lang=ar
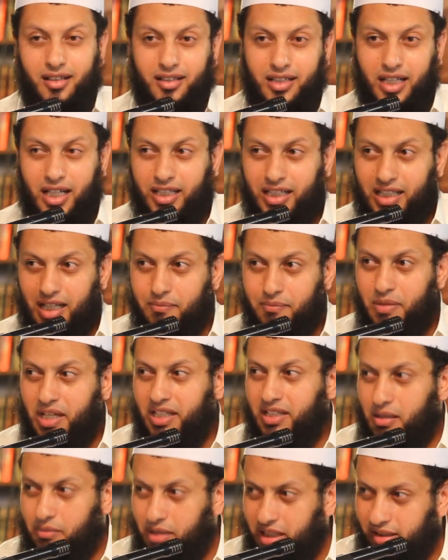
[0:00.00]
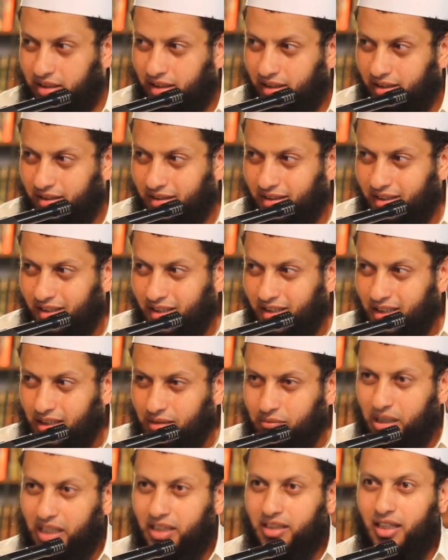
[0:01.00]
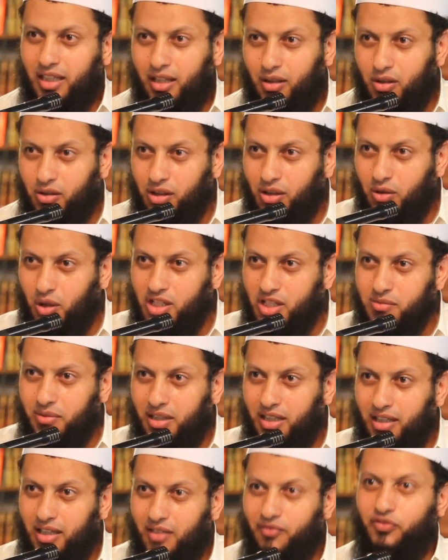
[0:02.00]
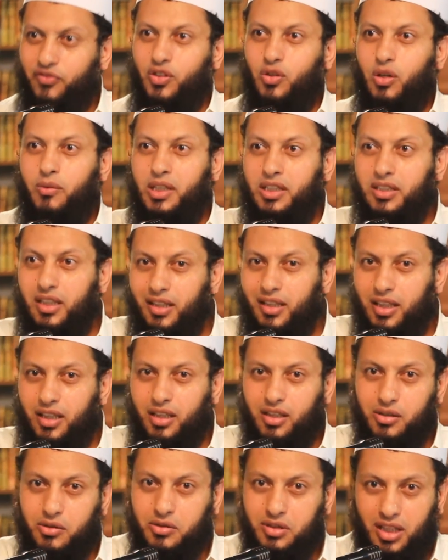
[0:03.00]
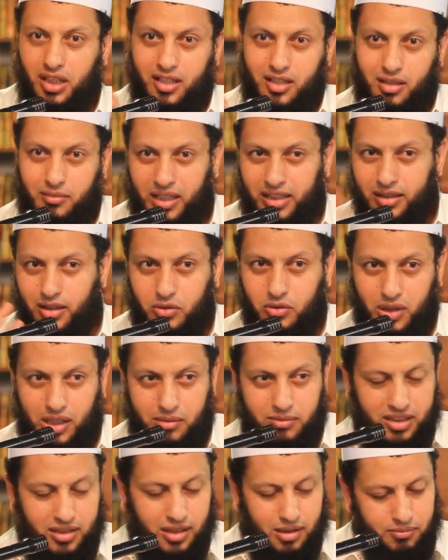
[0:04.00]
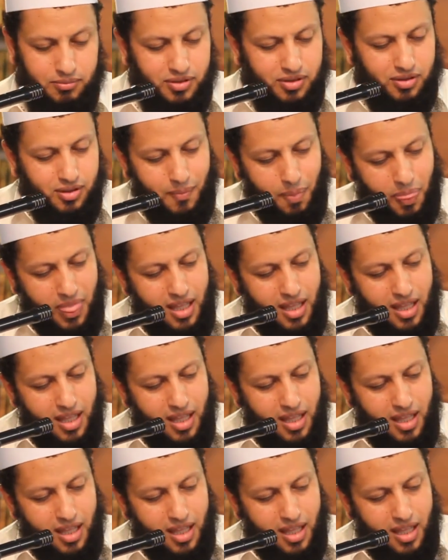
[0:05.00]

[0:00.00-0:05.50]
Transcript: يعني كان بين بين بين الواجب اللي كان فيه وبين الايه الركن الذي بعده ولم يتلبس